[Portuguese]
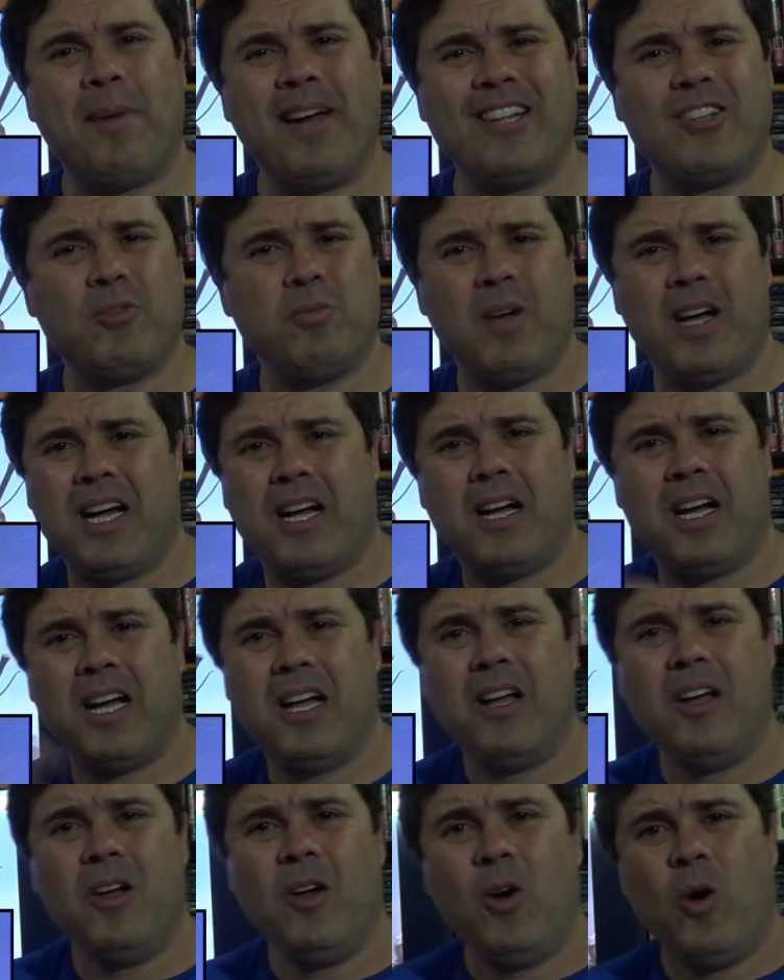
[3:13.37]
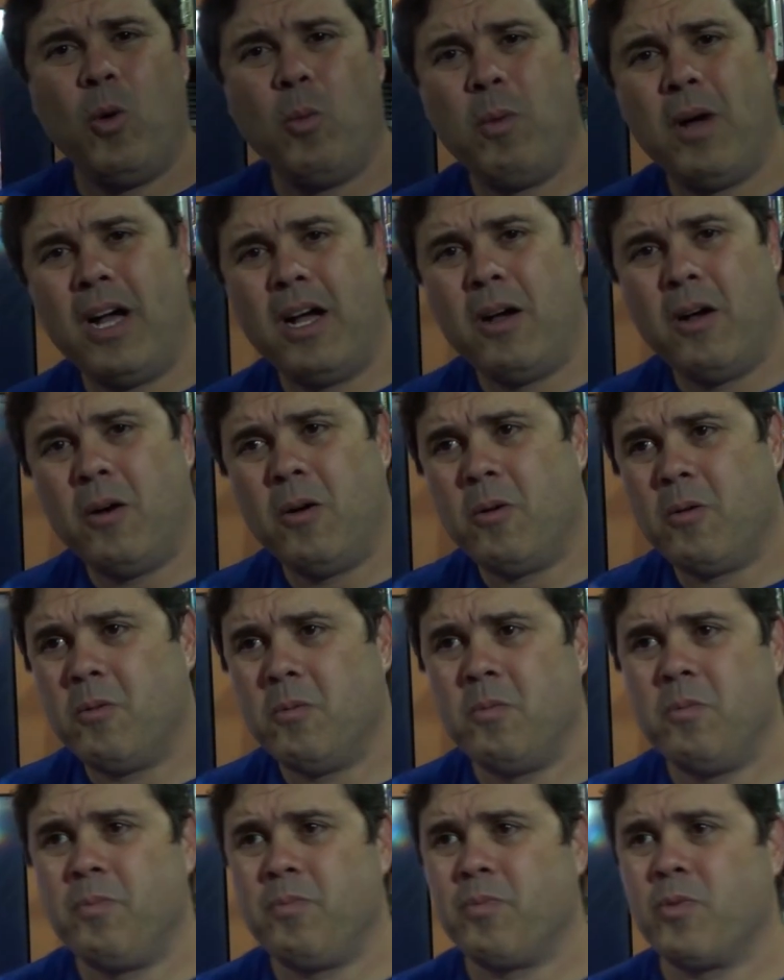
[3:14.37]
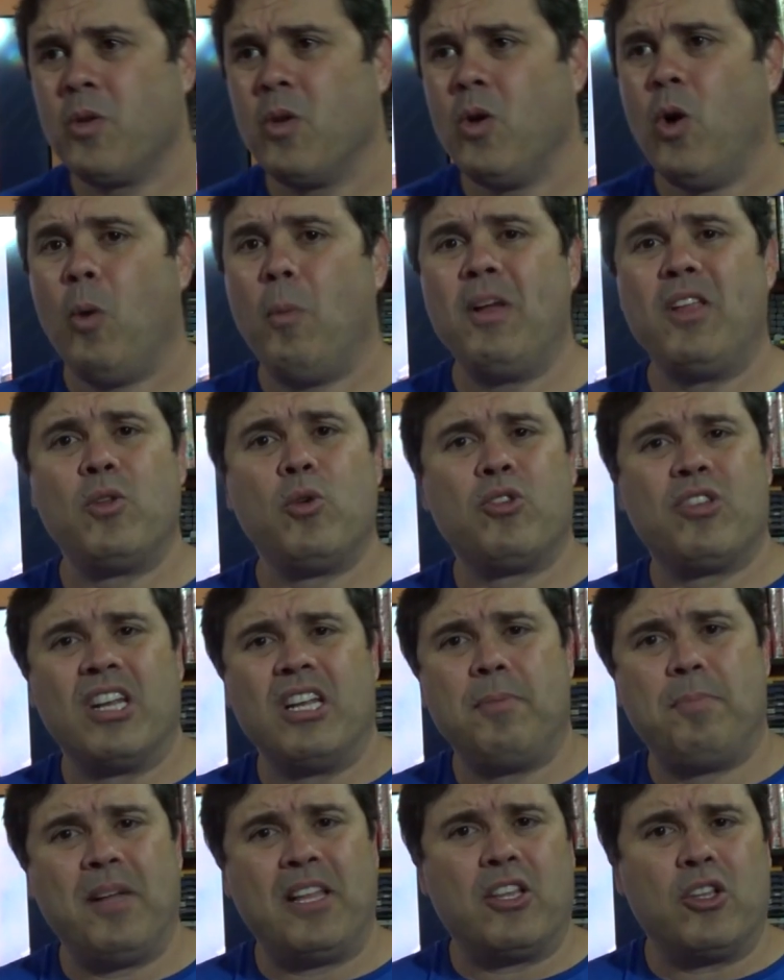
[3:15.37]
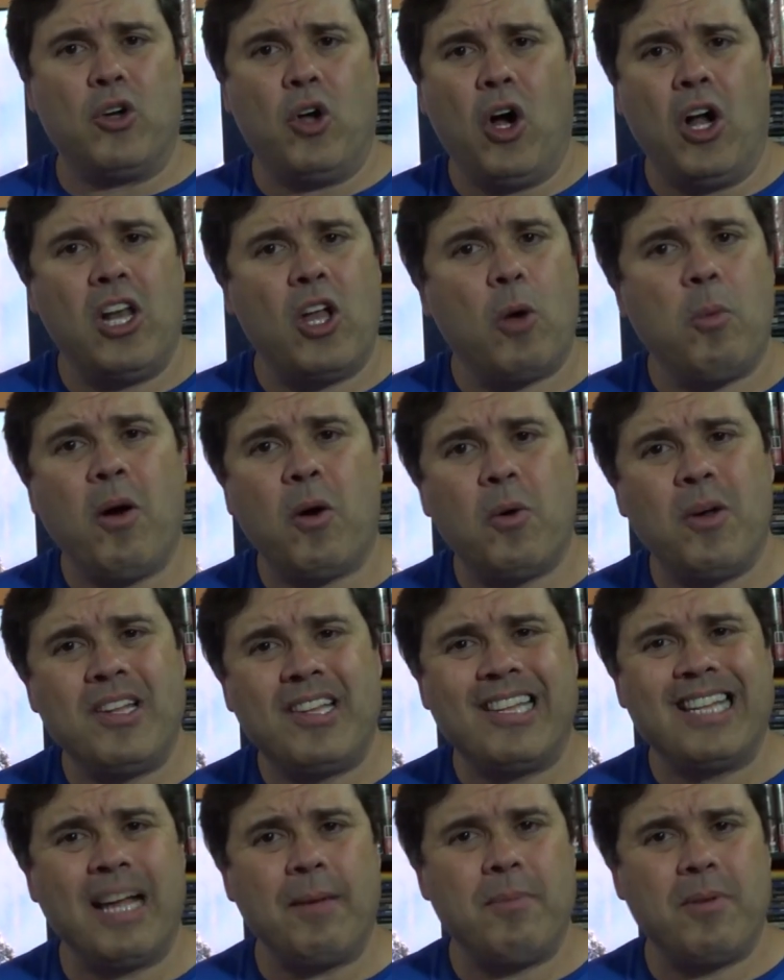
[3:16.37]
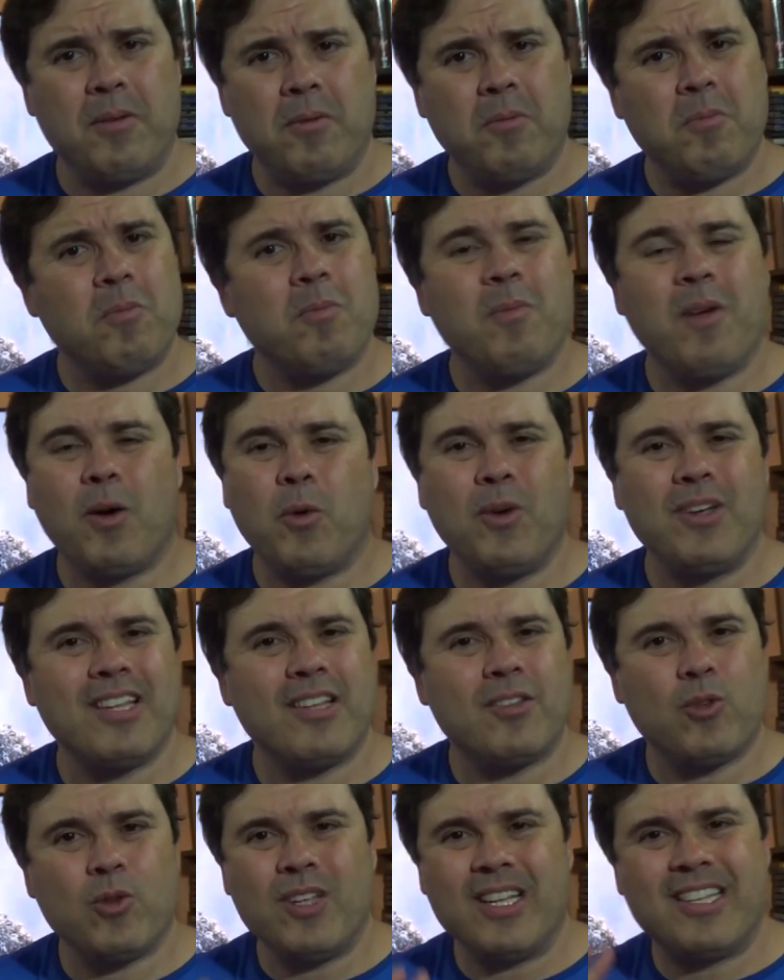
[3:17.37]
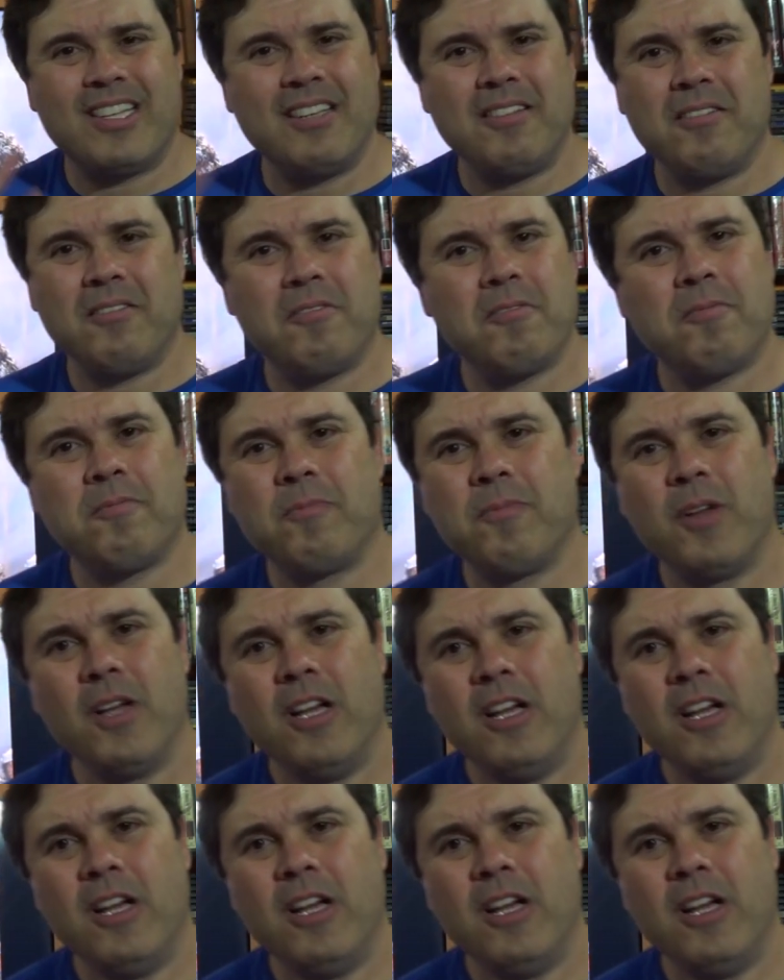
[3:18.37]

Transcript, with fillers: Parece uma, uma, um, uma indústria de petróleo, alguma coisa, assim, sabe? Uma coisa toda assim